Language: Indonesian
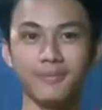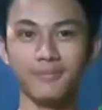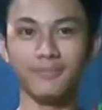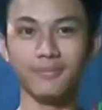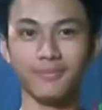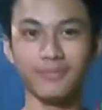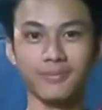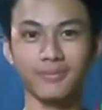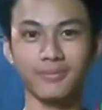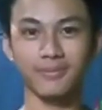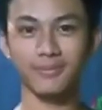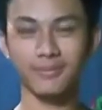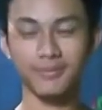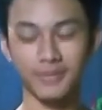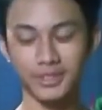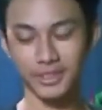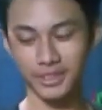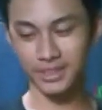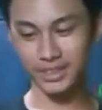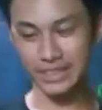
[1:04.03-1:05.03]
besok
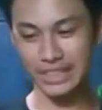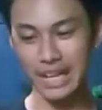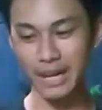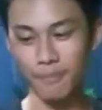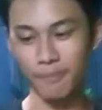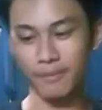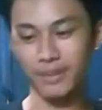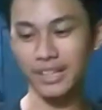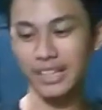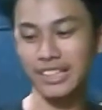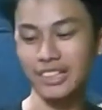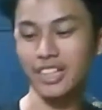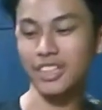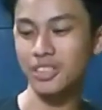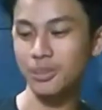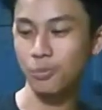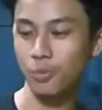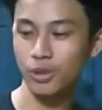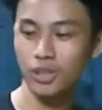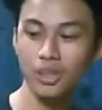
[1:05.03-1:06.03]
bongkaran ya, di semua
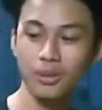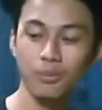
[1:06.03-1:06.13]
cabang.